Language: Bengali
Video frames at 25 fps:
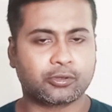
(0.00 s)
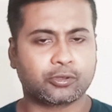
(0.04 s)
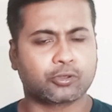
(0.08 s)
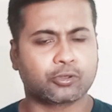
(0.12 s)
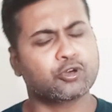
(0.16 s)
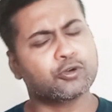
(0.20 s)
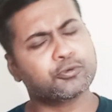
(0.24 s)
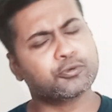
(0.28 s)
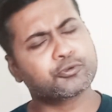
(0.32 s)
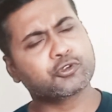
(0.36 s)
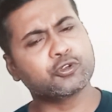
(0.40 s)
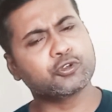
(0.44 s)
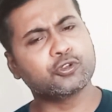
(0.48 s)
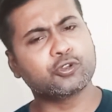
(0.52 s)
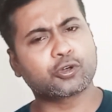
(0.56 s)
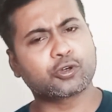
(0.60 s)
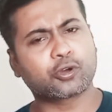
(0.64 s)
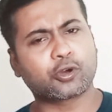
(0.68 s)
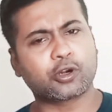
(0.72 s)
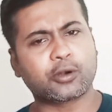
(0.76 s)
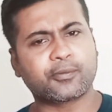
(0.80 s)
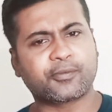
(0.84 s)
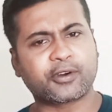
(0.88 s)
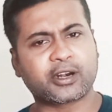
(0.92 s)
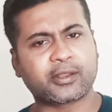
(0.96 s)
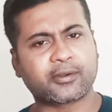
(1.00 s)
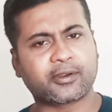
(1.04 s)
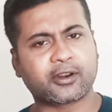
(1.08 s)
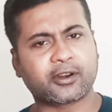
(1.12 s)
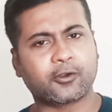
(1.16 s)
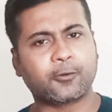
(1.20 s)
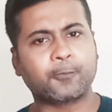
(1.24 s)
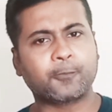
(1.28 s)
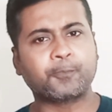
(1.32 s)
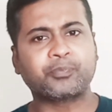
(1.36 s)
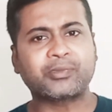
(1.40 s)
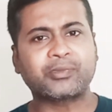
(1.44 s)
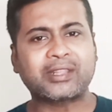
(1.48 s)
খুব সুন্দর করে পড়ে ভালো
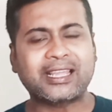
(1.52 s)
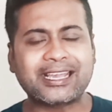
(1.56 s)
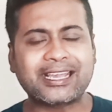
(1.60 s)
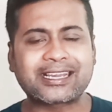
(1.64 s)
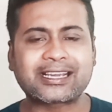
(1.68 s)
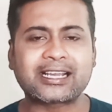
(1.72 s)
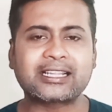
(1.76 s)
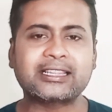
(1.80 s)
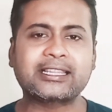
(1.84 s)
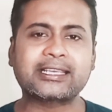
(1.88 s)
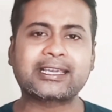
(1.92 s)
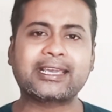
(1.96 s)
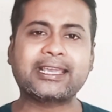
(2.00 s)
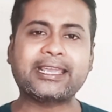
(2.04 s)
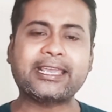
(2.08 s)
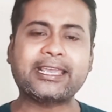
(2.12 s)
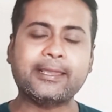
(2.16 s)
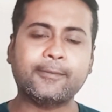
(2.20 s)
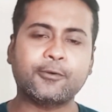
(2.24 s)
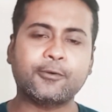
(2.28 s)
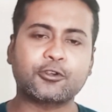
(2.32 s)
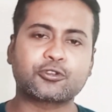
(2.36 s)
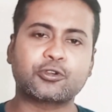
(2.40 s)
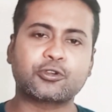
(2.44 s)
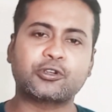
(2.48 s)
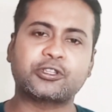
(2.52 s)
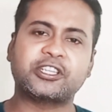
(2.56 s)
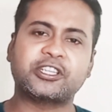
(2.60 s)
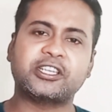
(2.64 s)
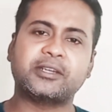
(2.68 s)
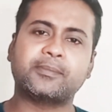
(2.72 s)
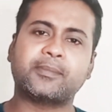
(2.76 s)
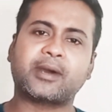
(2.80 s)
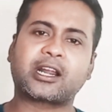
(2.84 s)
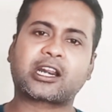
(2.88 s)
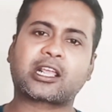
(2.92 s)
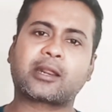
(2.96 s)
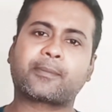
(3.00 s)
এখান থেকে এবছর তিন
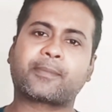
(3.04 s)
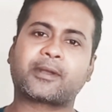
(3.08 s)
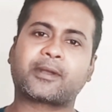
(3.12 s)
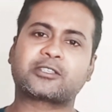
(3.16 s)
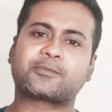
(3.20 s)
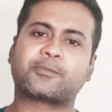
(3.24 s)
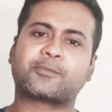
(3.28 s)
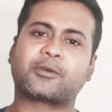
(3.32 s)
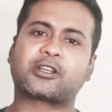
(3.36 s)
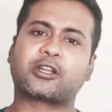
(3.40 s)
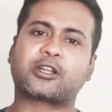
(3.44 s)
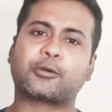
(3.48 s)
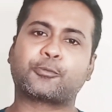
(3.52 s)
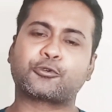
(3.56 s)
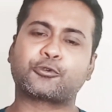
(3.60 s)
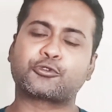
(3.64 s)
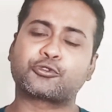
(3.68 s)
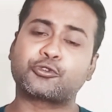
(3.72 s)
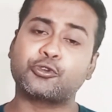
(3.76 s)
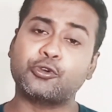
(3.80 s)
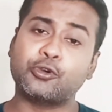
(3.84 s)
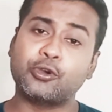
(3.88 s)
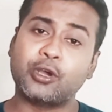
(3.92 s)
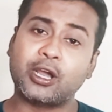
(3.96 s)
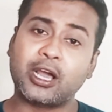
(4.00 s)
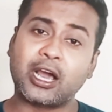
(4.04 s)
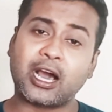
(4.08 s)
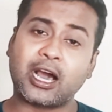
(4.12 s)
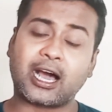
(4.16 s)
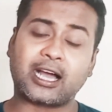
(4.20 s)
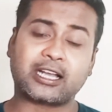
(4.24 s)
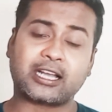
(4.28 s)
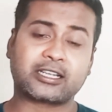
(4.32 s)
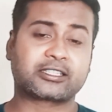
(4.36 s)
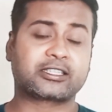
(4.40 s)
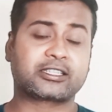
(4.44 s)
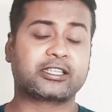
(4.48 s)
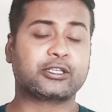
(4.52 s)
মার্কের পাঁচ মার্কের প্রশ্ন
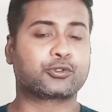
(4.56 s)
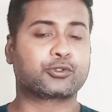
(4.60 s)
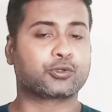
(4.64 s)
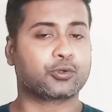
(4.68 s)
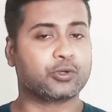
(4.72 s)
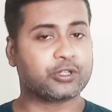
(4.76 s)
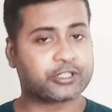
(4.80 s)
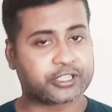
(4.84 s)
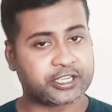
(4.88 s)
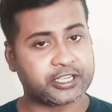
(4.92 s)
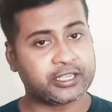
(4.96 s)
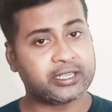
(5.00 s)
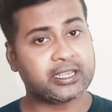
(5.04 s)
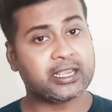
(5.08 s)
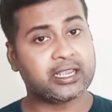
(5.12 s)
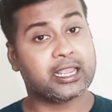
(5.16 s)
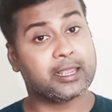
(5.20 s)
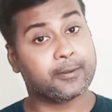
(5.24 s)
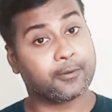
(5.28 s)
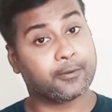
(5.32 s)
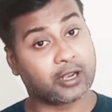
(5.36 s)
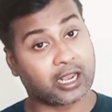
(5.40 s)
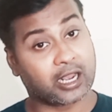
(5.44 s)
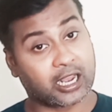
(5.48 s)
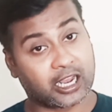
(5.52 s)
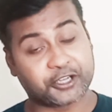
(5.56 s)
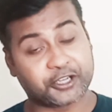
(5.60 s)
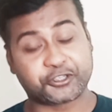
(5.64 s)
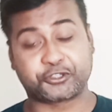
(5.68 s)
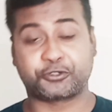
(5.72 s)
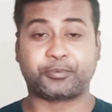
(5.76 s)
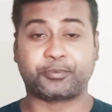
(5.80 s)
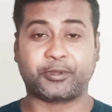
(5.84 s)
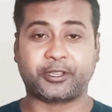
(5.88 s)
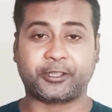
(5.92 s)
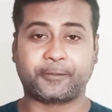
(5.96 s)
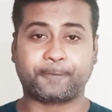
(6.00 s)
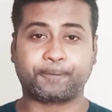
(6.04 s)
আসতে চলেছেই এবং
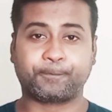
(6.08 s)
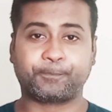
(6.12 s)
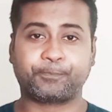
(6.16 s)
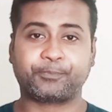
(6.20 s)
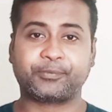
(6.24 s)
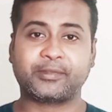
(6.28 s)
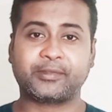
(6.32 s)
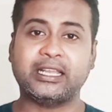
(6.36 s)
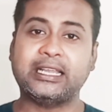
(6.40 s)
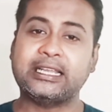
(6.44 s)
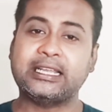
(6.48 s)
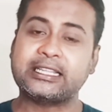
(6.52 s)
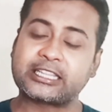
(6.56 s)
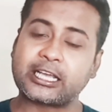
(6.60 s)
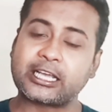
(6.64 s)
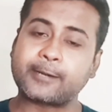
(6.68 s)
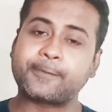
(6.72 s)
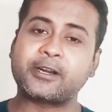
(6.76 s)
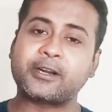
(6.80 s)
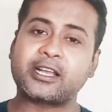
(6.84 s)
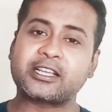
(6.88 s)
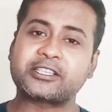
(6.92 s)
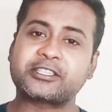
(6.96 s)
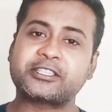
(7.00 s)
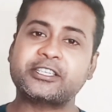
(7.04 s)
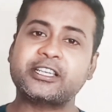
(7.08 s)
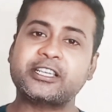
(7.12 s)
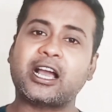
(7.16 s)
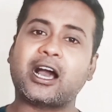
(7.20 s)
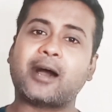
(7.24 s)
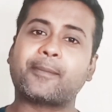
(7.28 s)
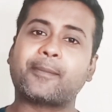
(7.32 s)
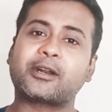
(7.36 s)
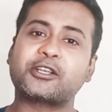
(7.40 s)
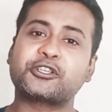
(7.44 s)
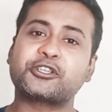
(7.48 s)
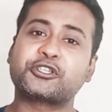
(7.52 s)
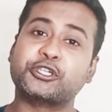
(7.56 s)
আসবেই তারপরে আসছে
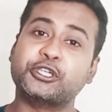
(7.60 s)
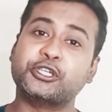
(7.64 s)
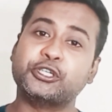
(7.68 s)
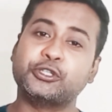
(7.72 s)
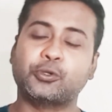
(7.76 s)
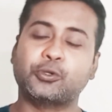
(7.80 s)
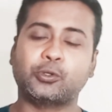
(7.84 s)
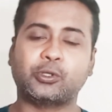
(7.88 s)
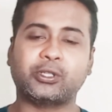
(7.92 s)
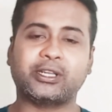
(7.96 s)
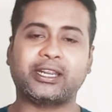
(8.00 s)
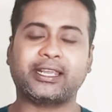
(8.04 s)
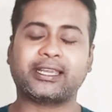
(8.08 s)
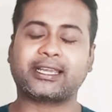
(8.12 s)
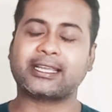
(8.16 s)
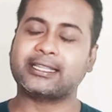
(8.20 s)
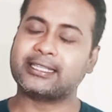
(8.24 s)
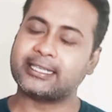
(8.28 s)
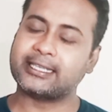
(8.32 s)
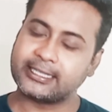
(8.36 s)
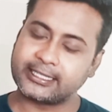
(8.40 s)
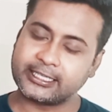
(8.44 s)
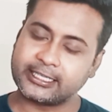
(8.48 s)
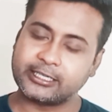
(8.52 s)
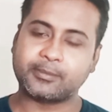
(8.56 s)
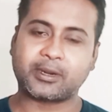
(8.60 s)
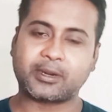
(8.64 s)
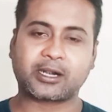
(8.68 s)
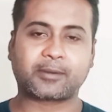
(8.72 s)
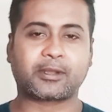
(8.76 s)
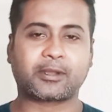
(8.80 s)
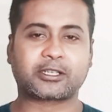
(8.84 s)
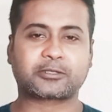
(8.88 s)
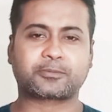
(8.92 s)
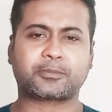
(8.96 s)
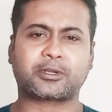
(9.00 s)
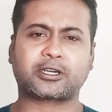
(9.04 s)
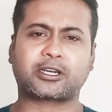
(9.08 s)
আমরা সিন্ধু তীরে এখান থেকে তিন মার্ক
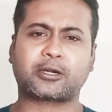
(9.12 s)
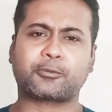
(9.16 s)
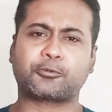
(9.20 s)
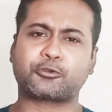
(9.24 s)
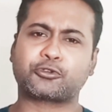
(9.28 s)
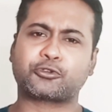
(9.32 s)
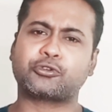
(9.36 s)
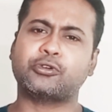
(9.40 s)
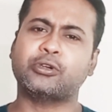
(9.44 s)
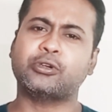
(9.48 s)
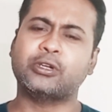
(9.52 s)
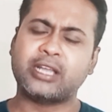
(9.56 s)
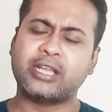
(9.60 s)
পাঁচ মার্কের প্রশ্ন